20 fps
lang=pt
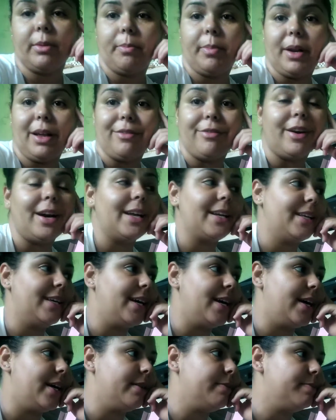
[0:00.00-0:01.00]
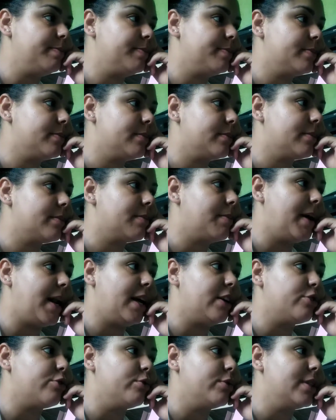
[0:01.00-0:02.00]
que pra variar,
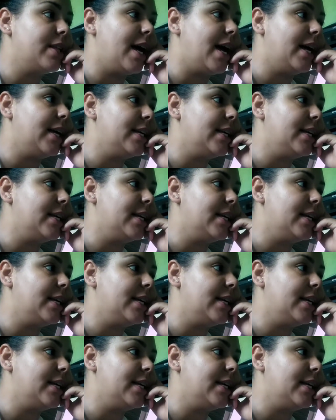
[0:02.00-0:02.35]
pra ajudar